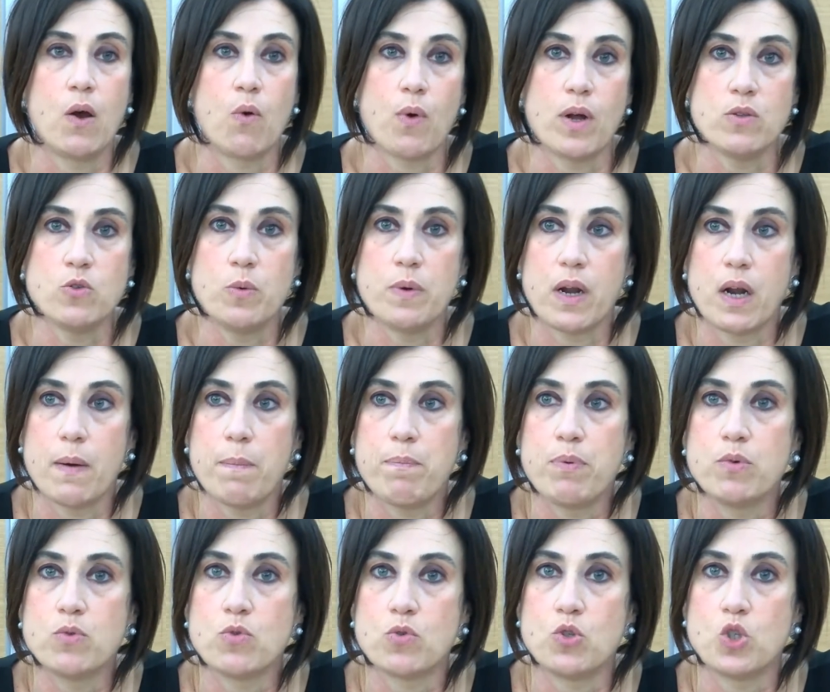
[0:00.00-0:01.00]
Quando per
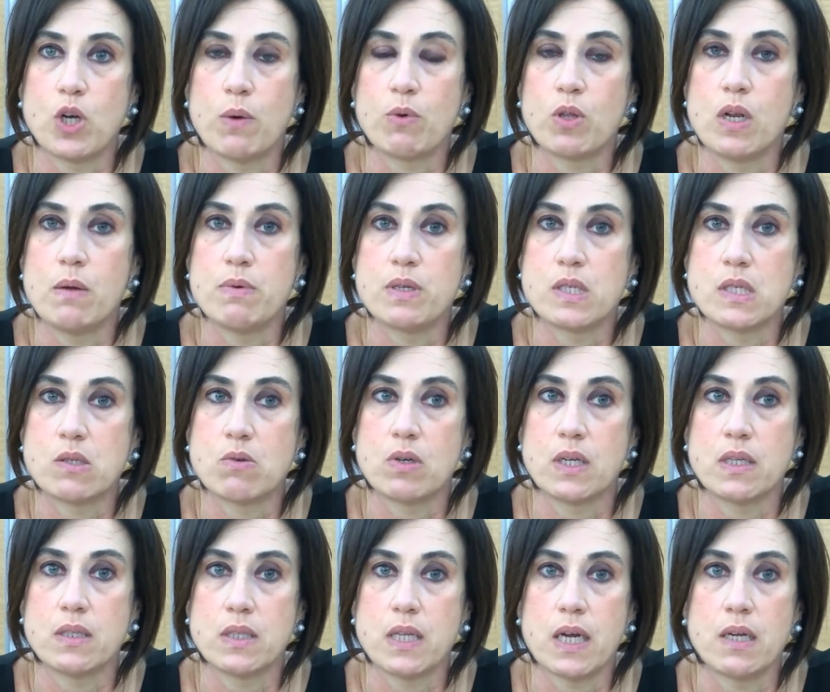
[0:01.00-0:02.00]
l'appunto diciamo, delle
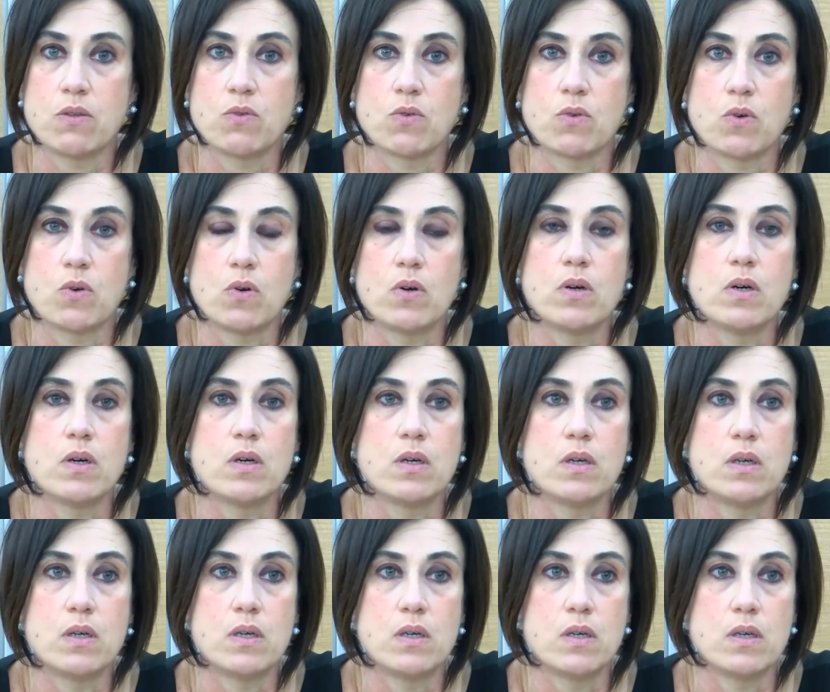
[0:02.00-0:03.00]
persone intendono
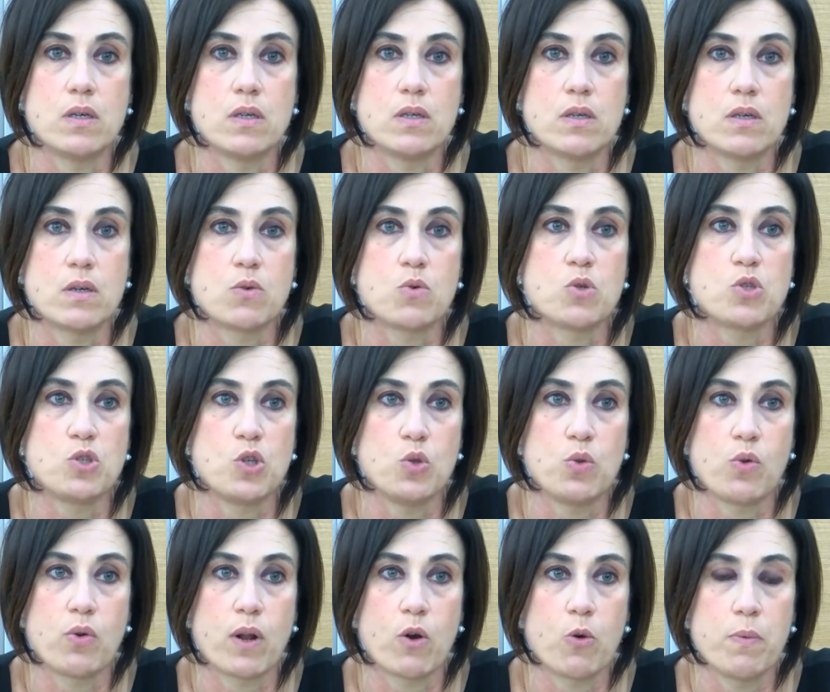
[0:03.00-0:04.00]
eh,
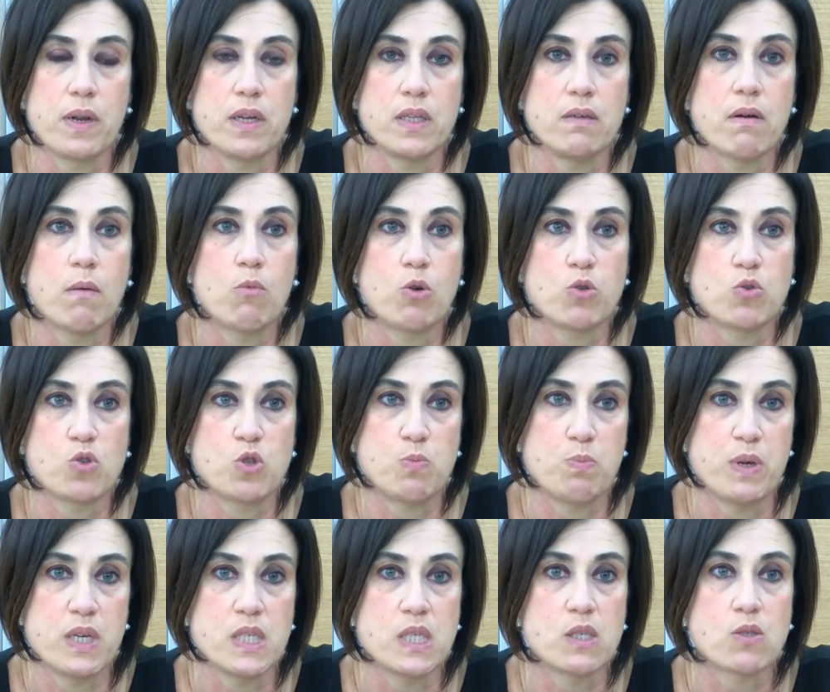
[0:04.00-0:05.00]
costituire una cooperativa, molto
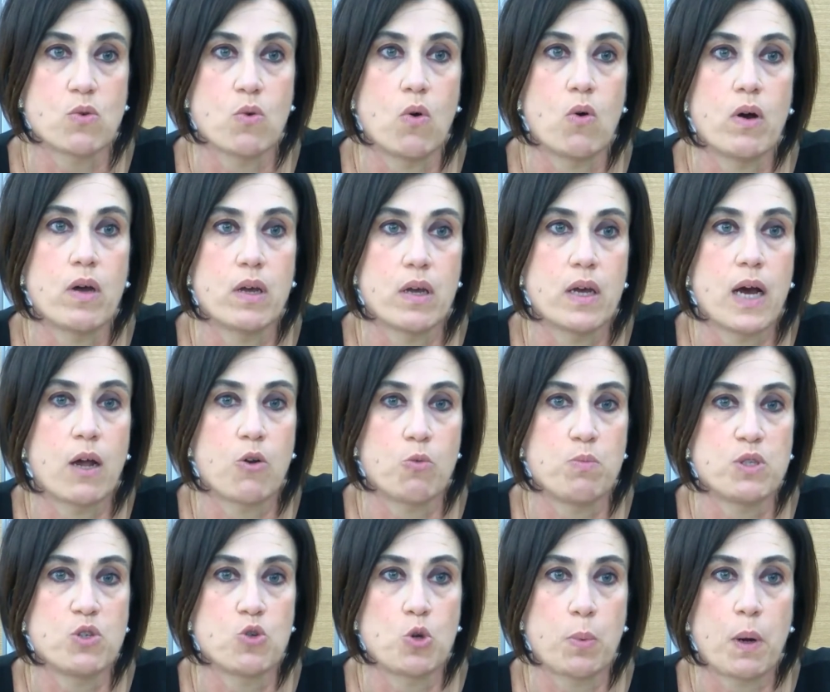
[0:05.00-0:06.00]
spesso eh, hanno
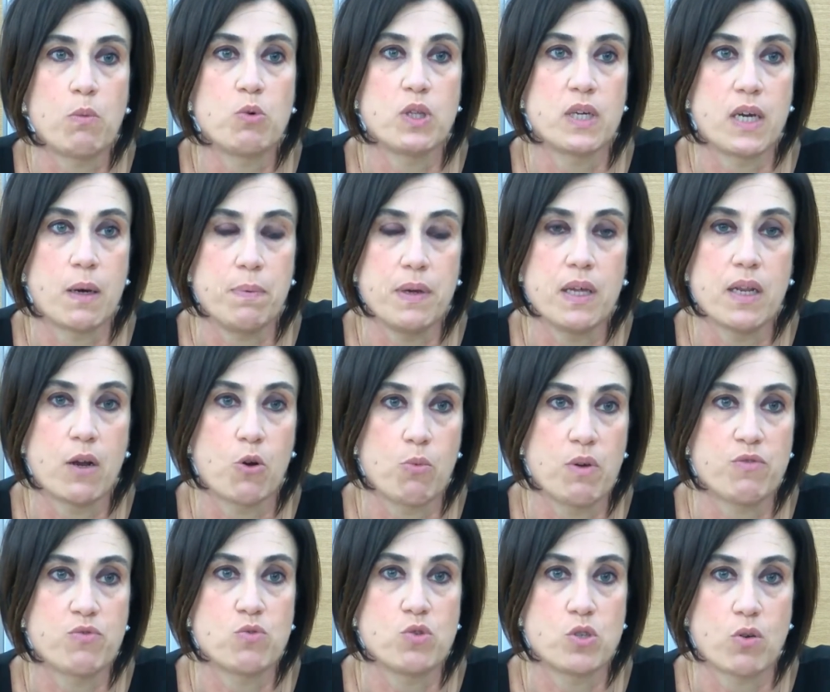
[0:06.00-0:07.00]
bisogno proprio di capire
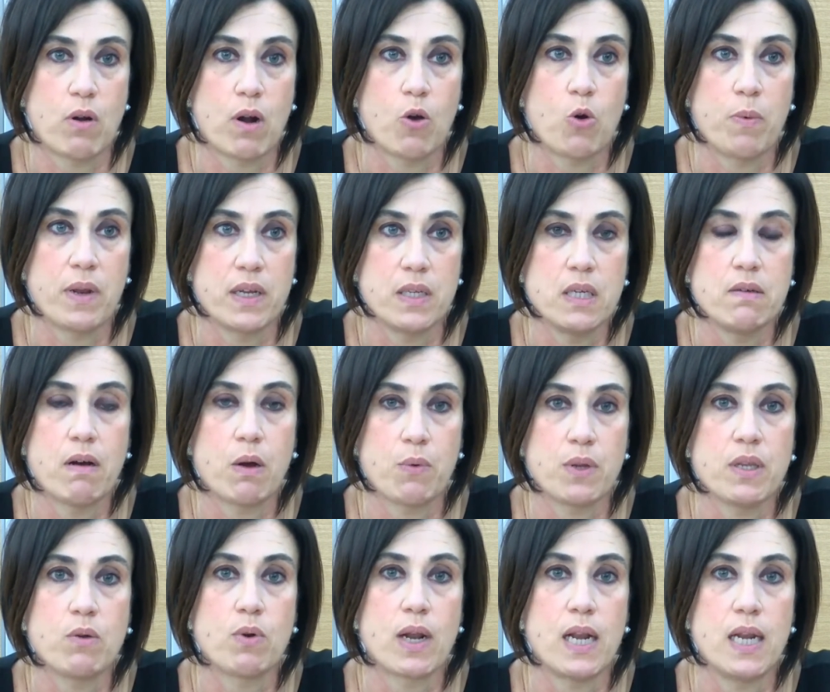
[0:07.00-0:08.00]
come funziona una cooperativa,
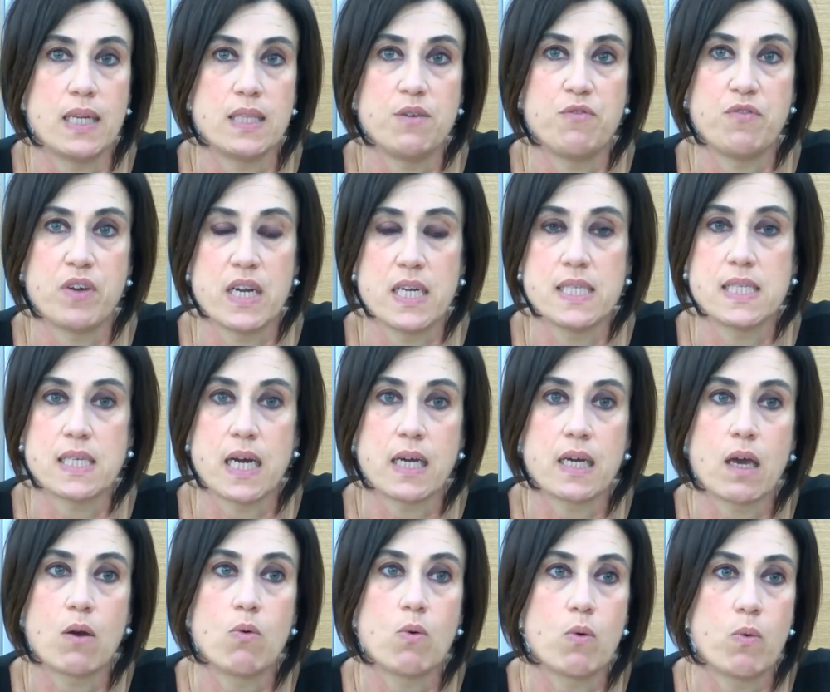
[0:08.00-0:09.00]
quindi una, la differenza
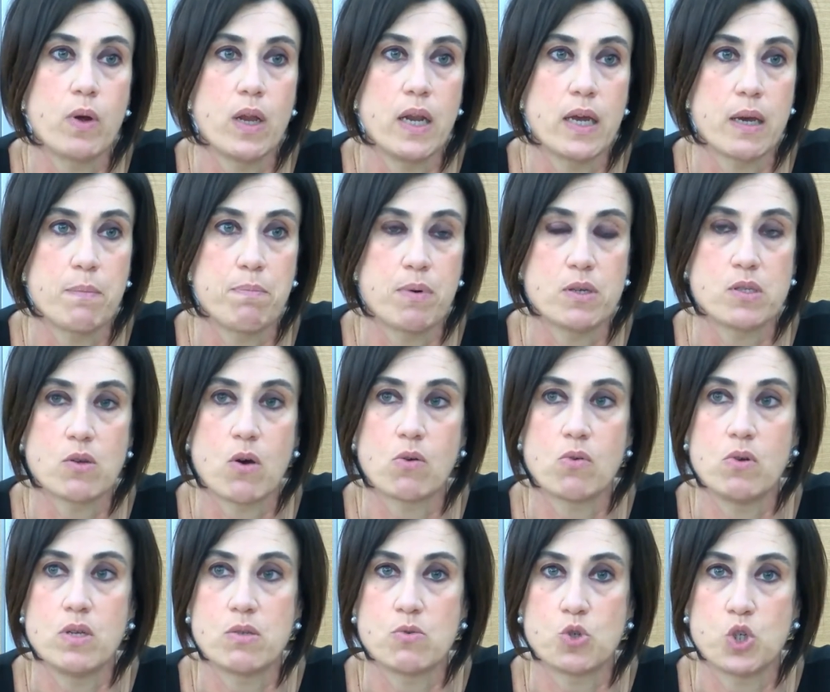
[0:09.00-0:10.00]
anche con quelle che poi
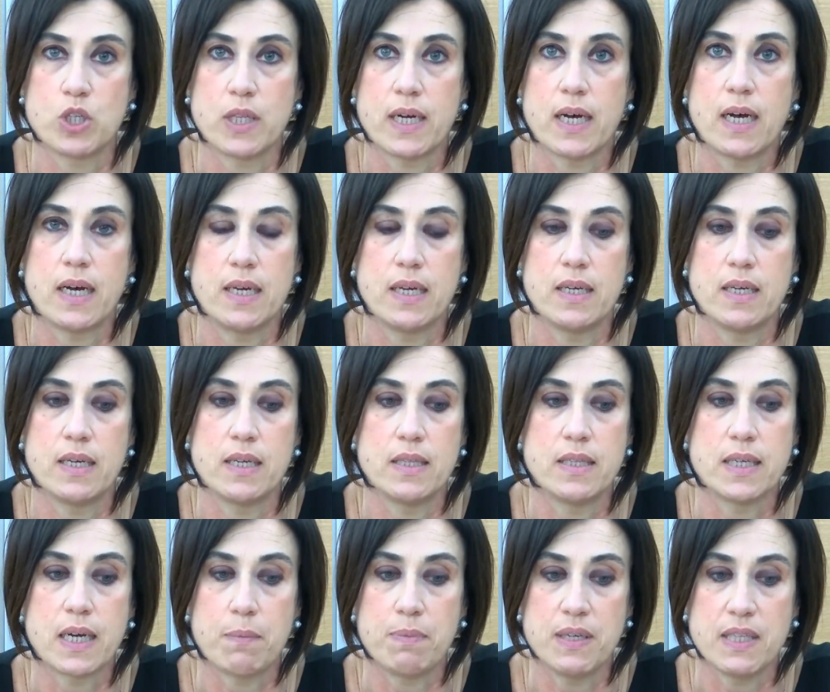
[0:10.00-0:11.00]
sono le società eh,
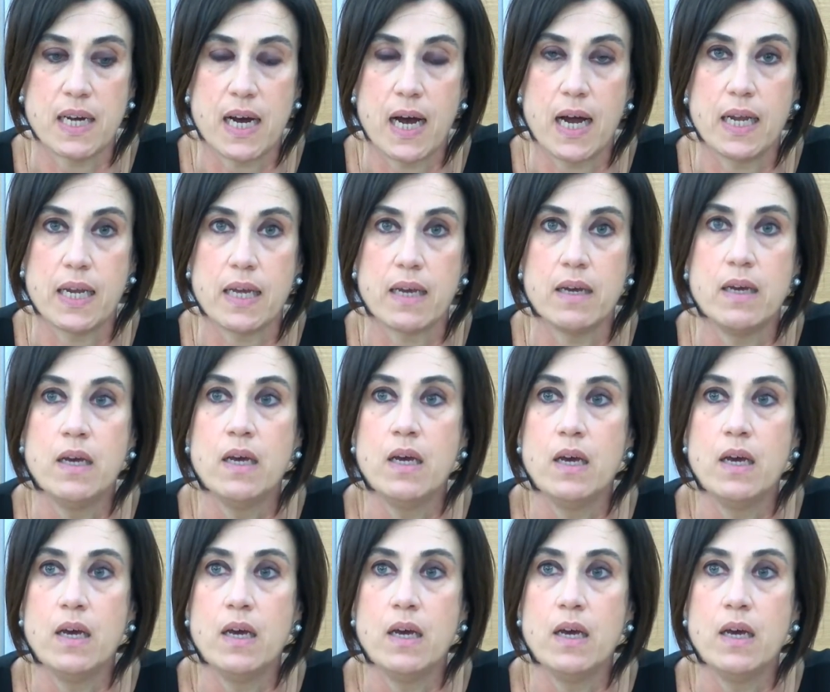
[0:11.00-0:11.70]
di capitali.